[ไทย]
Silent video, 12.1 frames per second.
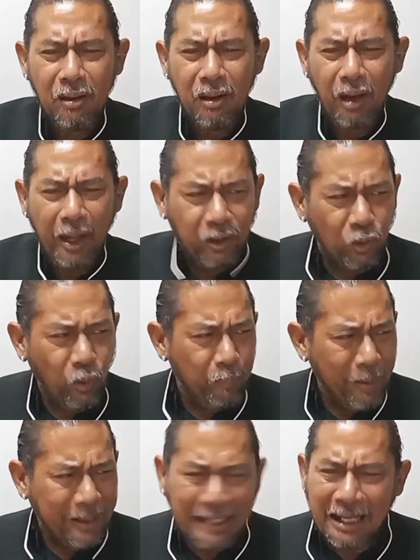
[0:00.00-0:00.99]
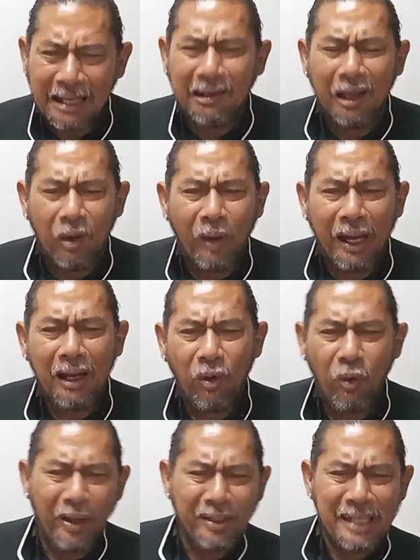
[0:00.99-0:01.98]
เฮ้ยกูเป็นอย่างนั้นเลยเหรอวะ
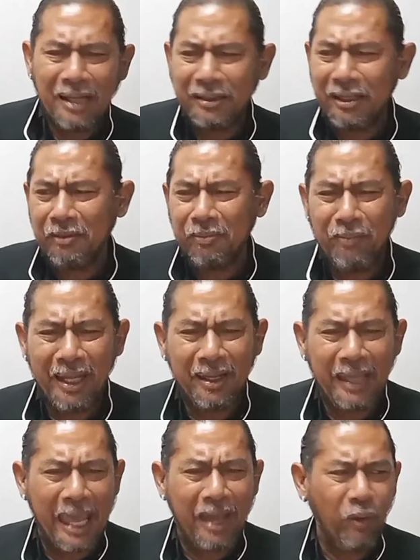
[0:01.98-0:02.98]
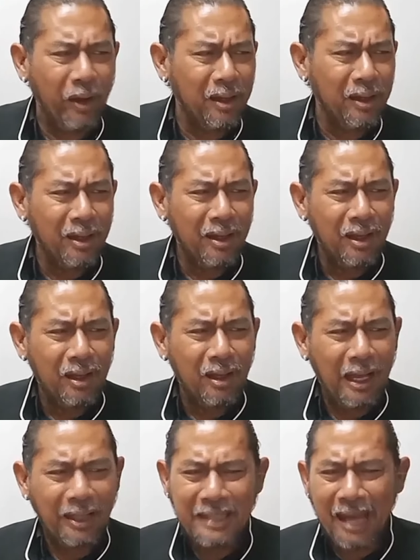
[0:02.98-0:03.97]
โอ้อาจารย์กิจแม่งเก่งเว้ย
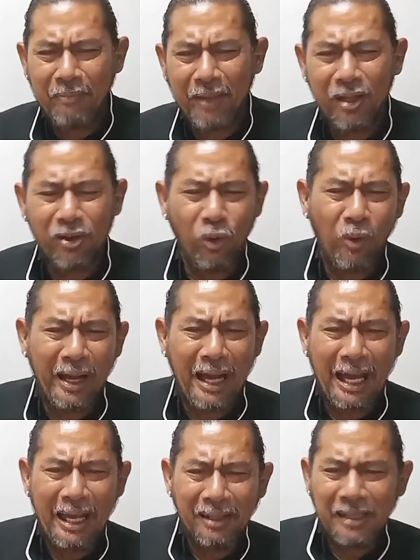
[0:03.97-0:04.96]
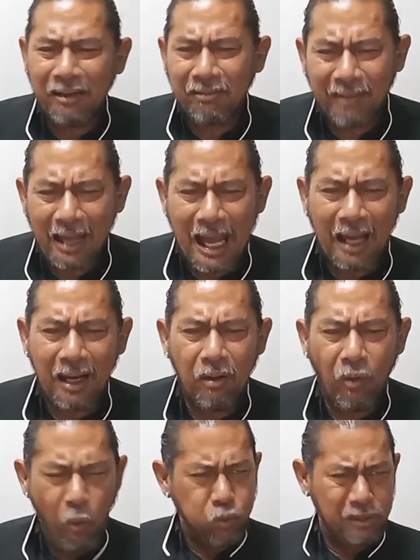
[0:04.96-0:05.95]
อาจารย์ไม่กลัวขายอาจารย์กล้าเลย
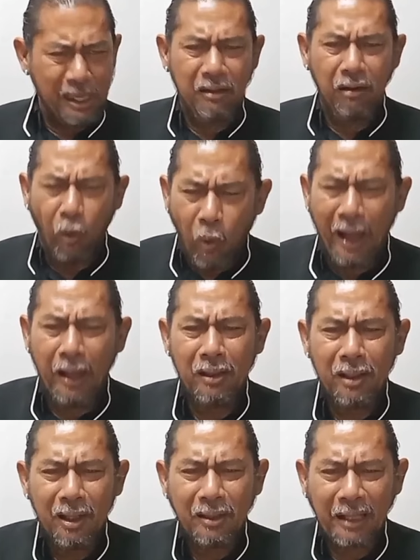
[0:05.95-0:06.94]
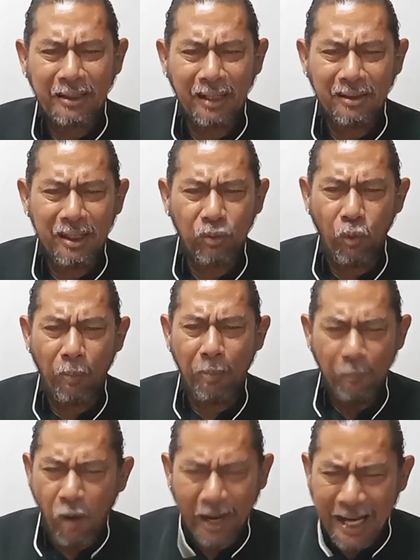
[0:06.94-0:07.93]
โอ้จริงเหรอวะทั้งทั้งที่กูป
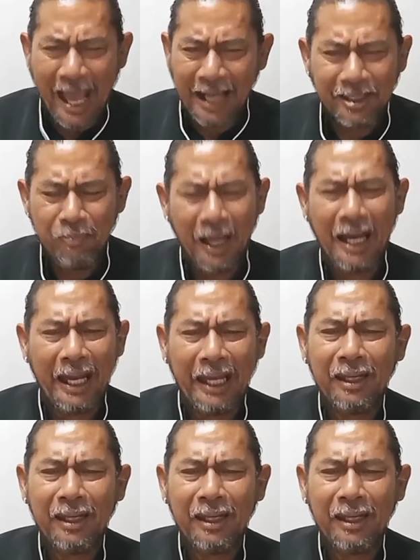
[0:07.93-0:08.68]
ระปอดแหกชิบหาย